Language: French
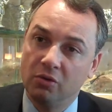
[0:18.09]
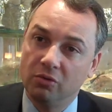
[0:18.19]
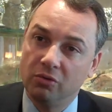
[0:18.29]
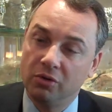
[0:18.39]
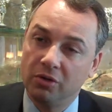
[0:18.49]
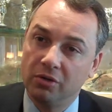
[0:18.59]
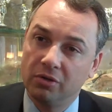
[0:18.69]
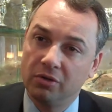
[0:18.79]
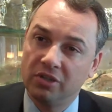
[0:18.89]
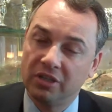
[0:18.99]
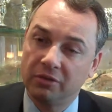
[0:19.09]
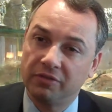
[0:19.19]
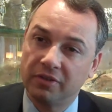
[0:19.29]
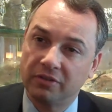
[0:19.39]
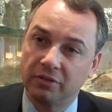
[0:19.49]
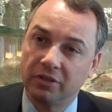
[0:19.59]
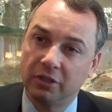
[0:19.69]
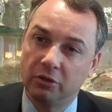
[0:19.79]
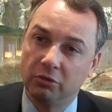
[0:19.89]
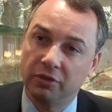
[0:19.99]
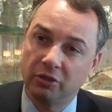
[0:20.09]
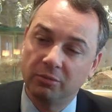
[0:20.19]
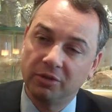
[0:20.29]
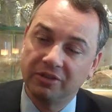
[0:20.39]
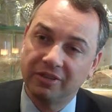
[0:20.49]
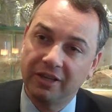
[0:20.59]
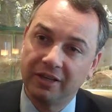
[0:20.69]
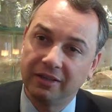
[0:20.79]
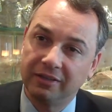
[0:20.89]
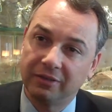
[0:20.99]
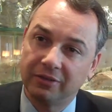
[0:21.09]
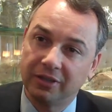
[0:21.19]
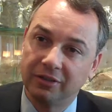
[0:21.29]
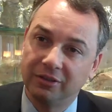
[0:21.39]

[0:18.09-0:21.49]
où euh, j'ai enfin senti que le gouvernement israélien était en train